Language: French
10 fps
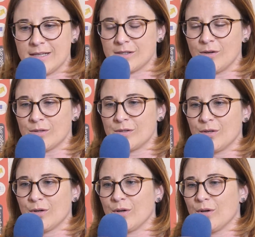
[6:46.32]
un sens
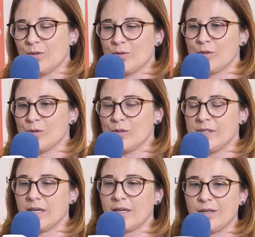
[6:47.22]
de, de se
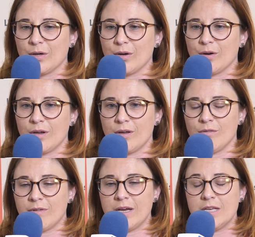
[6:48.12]
dire
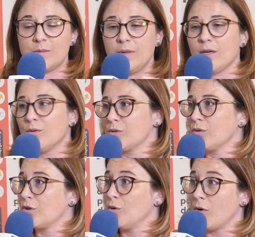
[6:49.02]
qu'on va aller expliquer aux
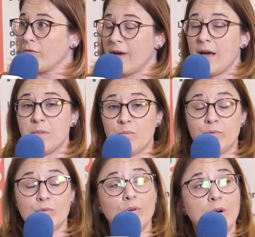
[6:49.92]
autres comment faire, mais
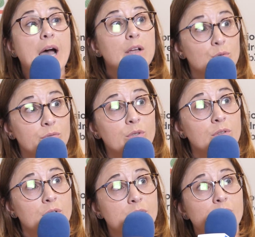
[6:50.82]
plutôt, à
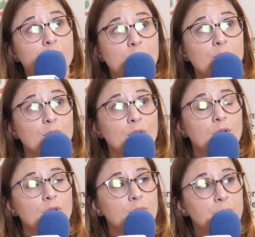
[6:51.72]
nouveau, dans le sens
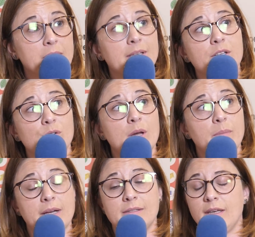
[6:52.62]
de partage de la
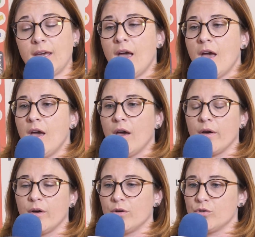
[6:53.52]
pratique.
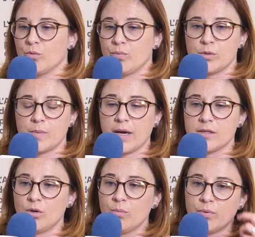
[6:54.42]
je pose, par
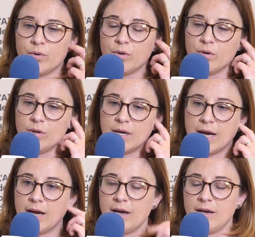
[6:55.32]
exemple,
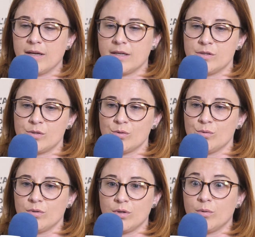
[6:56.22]
la, la question
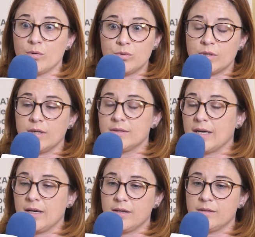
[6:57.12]

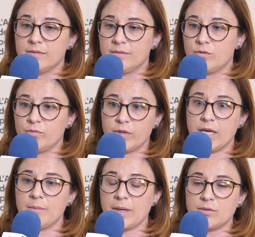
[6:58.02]
d'un vous
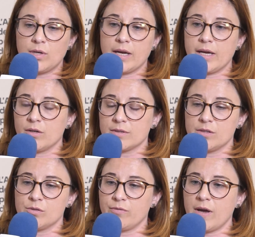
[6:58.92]
voyez, d'un partenariat qui est en
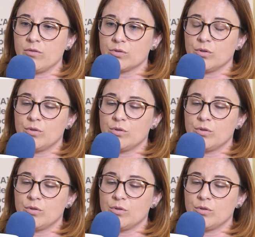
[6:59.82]
train de se faire entre